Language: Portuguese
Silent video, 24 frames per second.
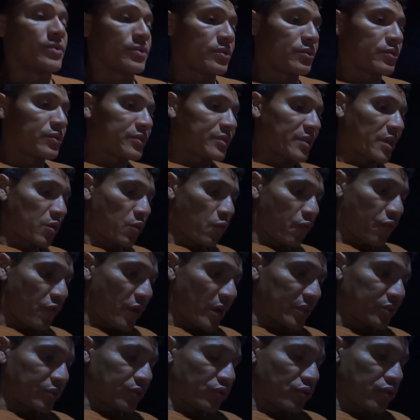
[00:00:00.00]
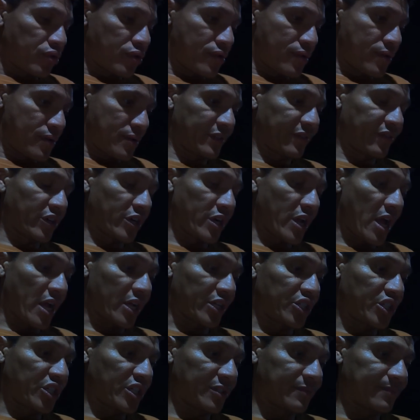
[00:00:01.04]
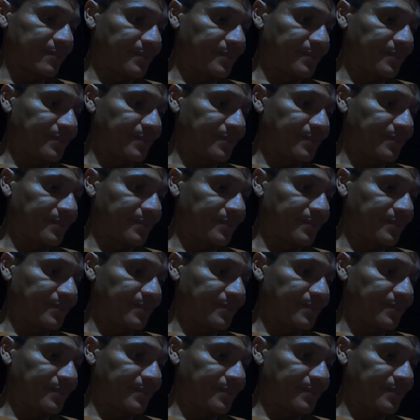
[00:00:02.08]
Deus, eu não sei o que eu faço, de verdade.